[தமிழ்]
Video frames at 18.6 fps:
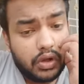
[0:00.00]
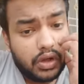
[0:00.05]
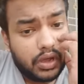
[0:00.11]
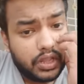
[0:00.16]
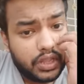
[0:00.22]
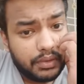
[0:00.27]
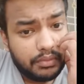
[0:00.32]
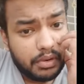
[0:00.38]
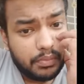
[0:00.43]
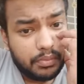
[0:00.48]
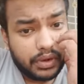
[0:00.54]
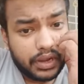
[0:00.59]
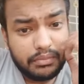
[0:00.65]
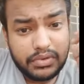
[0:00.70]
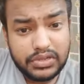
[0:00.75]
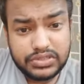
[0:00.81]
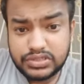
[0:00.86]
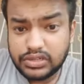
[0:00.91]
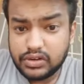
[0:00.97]
அதே மாதிரி
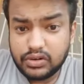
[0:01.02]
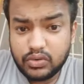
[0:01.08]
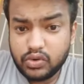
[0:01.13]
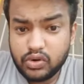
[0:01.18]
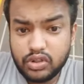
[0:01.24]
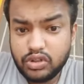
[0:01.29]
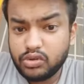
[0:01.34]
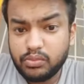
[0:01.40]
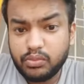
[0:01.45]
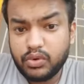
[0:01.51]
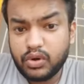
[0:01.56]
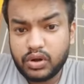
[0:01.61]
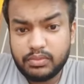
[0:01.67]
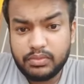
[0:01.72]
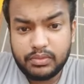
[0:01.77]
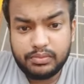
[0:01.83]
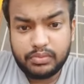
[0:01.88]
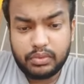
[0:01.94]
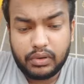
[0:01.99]
பிரைம் மினிஸ்டர்னு ஒன்று வந்து
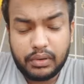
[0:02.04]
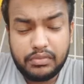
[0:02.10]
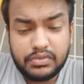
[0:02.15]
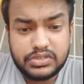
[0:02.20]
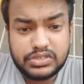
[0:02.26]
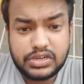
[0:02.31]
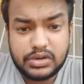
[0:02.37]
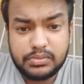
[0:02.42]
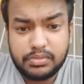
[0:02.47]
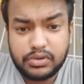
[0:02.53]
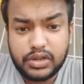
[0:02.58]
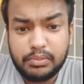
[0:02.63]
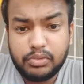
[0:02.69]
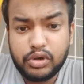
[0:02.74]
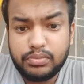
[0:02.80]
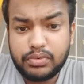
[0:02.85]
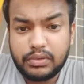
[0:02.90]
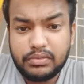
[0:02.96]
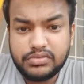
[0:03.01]
போட்டிருப்போம் பிரைம் மினிஸ்டர் இப்போ
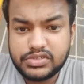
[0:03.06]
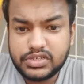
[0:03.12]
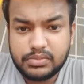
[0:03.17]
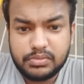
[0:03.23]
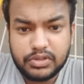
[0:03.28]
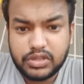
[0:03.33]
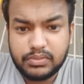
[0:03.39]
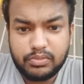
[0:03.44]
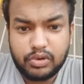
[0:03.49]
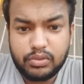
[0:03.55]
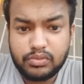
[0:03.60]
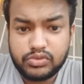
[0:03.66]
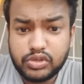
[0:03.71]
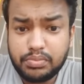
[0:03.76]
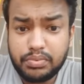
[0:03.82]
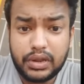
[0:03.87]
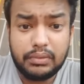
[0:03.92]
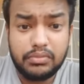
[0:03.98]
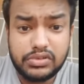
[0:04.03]
டெபுட்டி பிரைம் மினிஸ்டர் பற்றி போட்டிருப்போம்
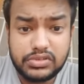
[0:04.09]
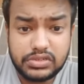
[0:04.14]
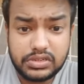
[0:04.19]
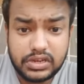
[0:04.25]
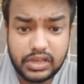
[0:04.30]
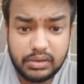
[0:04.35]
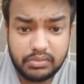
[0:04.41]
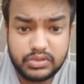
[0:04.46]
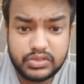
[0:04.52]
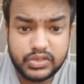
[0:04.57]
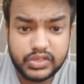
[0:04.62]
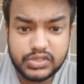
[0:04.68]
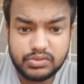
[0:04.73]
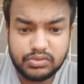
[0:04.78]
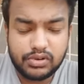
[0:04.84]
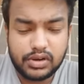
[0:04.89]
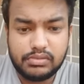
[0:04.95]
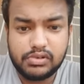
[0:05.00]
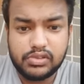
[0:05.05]
ஸோ பிரைம் மினிஸ்டர் நிறைய பேர் சர்ச்
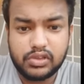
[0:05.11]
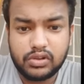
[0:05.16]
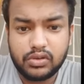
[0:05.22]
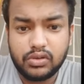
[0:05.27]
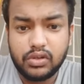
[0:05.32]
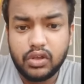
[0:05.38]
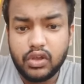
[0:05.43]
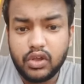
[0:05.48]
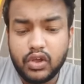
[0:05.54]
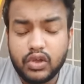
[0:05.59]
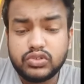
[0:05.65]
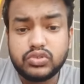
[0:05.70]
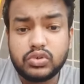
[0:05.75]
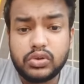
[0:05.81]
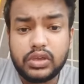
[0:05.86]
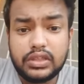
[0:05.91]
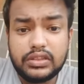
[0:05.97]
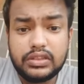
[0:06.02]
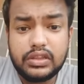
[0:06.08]
பண்ணுவாங்க தெரியும் ஸோ
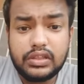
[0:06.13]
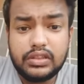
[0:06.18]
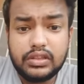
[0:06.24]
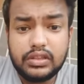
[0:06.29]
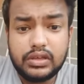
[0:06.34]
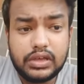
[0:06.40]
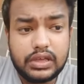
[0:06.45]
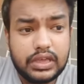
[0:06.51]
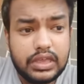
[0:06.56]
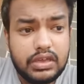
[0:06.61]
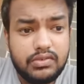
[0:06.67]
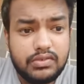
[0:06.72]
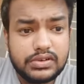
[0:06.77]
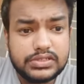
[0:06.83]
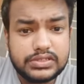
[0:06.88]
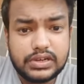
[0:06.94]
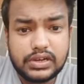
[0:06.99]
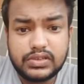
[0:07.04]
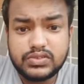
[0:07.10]
எந்தெந்த
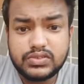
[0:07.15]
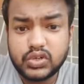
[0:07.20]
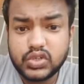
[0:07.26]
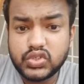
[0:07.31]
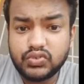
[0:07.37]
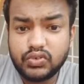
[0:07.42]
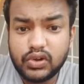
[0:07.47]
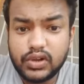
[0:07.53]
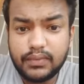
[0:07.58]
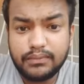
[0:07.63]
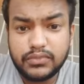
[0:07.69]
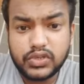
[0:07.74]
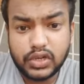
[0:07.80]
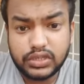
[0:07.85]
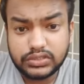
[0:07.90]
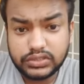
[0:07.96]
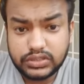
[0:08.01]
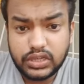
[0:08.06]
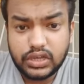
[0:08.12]
கீவேர்ட்ஸ்க்குலாம் சர்ச் வால்யூம்
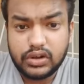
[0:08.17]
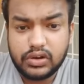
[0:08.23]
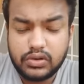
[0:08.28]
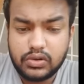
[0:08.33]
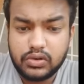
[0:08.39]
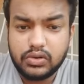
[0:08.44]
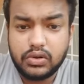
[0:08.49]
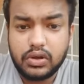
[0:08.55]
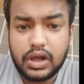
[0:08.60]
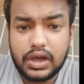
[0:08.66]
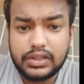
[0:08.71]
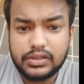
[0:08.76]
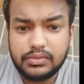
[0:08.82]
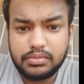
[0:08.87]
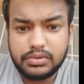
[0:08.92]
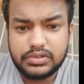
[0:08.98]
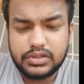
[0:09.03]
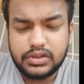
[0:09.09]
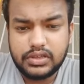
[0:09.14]
ஜாஸ்தியாக இருக்கோ அதை
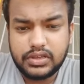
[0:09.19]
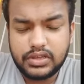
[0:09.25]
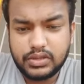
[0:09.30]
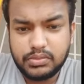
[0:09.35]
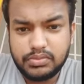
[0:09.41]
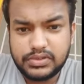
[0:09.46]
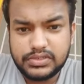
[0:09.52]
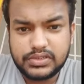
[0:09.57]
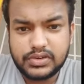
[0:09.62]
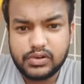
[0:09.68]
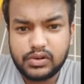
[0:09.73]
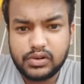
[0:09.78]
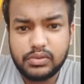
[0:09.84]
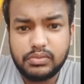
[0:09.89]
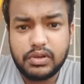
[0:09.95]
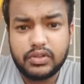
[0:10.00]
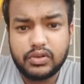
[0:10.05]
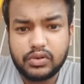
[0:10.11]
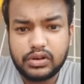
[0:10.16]
பற்றி நீங்கள் எது
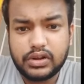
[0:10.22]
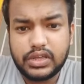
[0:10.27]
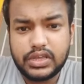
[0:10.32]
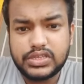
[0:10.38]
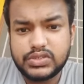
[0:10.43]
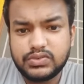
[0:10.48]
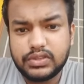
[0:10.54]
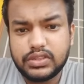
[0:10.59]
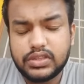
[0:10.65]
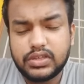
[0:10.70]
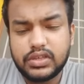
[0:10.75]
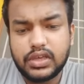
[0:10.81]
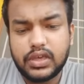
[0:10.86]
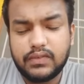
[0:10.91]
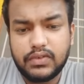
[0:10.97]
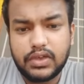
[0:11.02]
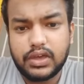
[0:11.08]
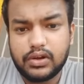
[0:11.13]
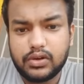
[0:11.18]
பேசினாலும் அதோட ரீச் வந்து
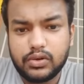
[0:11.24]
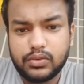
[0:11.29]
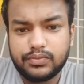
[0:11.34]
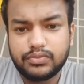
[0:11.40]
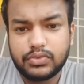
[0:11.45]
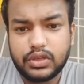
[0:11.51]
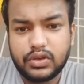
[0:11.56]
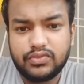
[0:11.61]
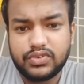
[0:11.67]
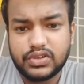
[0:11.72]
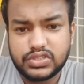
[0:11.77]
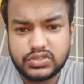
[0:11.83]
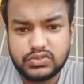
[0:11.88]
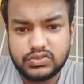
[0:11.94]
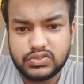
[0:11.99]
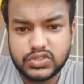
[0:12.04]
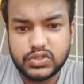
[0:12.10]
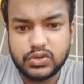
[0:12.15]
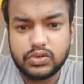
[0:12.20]
ஹெவியாக இருக்கும்
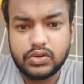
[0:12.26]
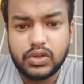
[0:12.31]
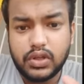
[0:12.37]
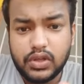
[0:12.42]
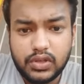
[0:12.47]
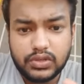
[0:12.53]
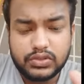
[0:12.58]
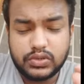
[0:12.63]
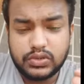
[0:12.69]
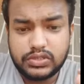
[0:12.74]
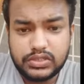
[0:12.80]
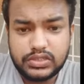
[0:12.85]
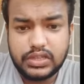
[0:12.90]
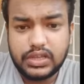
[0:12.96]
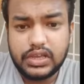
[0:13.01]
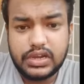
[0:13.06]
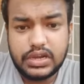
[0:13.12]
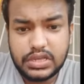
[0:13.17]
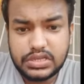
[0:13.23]
ஃபர்ஸ்ட் விஷயம் ஸோ
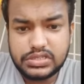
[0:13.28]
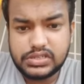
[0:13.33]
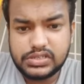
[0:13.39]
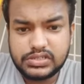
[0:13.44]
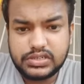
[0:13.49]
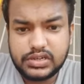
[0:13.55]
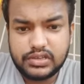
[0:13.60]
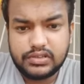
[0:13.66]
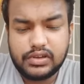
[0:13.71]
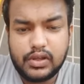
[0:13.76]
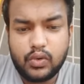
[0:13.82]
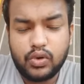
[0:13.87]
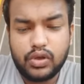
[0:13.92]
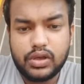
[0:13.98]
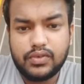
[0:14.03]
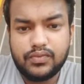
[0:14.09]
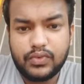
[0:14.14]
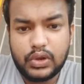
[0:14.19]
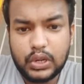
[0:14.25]
இதுதான் இனிஷியல் ஸ்டேஜில்
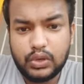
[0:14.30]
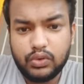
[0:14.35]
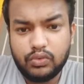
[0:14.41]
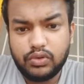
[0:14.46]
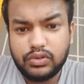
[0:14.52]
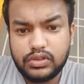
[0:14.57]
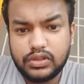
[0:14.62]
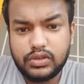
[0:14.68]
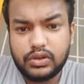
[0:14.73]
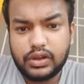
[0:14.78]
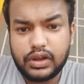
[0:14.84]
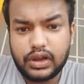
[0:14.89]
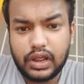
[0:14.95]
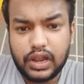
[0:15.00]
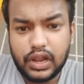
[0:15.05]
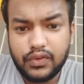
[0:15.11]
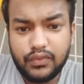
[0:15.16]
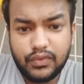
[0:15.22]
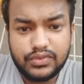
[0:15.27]
உங்கள் வீடியோ வந்து
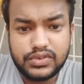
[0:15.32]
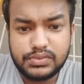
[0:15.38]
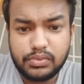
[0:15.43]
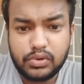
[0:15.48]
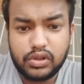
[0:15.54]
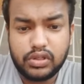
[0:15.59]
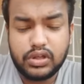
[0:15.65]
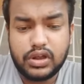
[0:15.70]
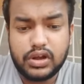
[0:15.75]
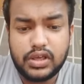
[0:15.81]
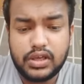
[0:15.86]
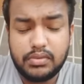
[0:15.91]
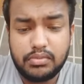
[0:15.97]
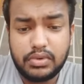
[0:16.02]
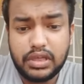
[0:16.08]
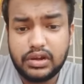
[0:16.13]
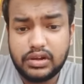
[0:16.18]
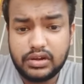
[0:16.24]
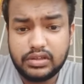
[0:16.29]
நல்லா வியூஸ் போகிறதுக்கான
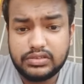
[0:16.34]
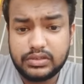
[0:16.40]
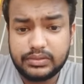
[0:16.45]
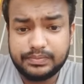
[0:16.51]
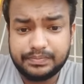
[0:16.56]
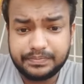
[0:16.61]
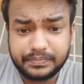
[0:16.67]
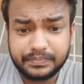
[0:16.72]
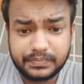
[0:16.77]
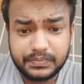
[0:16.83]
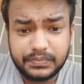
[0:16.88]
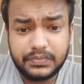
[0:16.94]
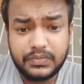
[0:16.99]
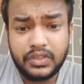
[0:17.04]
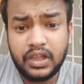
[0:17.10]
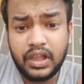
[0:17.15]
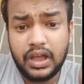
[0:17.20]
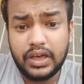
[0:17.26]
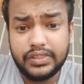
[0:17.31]
மெயின் ரீசன்
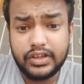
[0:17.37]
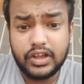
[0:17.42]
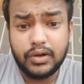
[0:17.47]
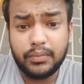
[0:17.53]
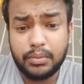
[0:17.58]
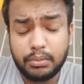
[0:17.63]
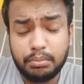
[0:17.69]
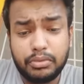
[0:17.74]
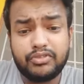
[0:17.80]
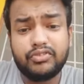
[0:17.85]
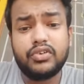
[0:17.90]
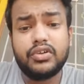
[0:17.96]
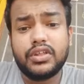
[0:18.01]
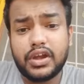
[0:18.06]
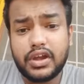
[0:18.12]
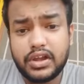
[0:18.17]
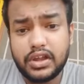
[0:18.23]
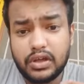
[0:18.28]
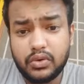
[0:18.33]
அதுக்கப்புறம் இப்போ
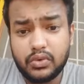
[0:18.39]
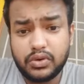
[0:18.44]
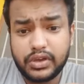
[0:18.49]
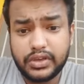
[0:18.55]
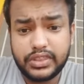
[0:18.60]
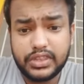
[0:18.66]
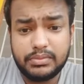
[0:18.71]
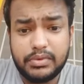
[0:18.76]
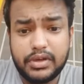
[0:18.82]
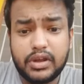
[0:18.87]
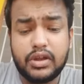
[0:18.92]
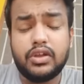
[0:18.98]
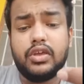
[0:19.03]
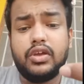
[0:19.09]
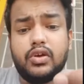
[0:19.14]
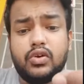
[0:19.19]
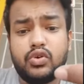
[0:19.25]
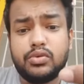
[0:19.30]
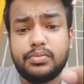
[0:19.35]
ஃபர்தர் என்ன ஆகும்னா இந்த மாதிரி
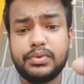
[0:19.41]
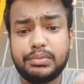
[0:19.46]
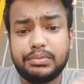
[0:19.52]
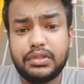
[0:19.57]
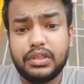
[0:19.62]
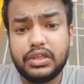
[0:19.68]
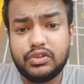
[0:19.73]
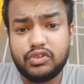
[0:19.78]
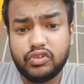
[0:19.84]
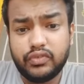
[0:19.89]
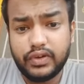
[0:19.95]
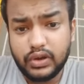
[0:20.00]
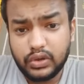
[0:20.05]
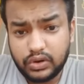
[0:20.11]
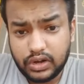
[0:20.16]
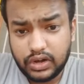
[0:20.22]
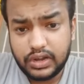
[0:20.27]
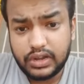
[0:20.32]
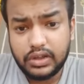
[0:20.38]
நீங்கள் ஒரு பத்து இருபது
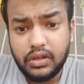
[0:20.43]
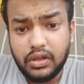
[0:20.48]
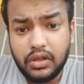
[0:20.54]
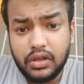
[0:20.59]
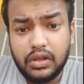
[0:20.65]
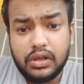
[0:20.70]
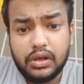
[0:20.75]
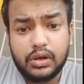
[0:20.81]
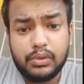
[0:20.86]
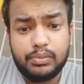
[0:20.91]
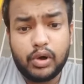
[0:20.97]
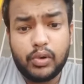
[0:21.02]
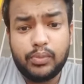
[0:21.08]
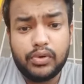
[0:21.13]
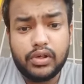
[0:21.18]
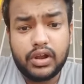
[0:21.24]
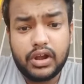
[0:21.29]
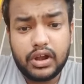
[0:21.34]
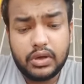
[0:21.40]
வீடியோ நல்லா
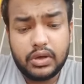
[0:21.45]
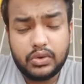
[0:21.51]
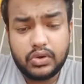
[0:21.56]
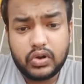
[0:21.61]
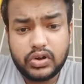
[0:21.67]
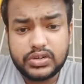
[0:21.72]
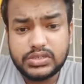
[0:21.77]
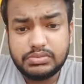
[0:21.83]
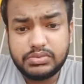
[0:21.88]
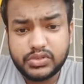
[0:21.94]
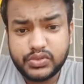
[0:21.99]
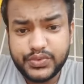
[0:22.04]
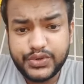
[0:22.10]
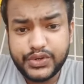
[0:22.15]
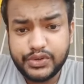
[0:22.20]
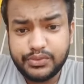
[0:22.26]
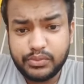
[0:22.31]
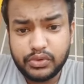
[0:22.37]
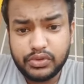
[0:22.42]
பாப்புலரான ஒரு கான்செப்ட் வச்சு
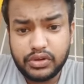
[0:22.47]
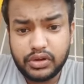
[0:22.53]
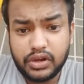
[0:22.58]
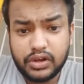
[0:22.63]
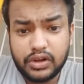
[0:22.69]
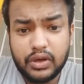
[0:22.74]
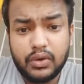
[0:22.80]
வீடியோ போட்டுறீங்கன்னா